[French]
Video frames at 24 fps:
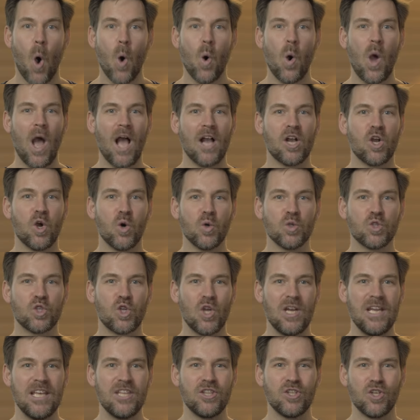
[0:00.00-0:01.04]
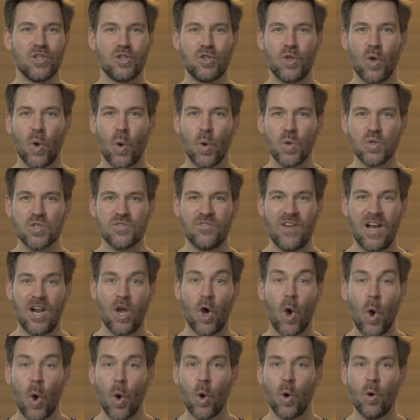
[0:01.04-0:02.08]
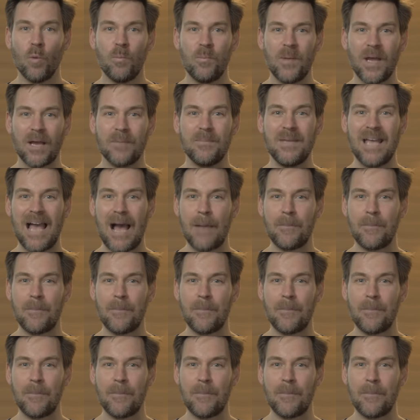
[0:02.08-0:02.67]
On raconte que les notes de Rose auront permis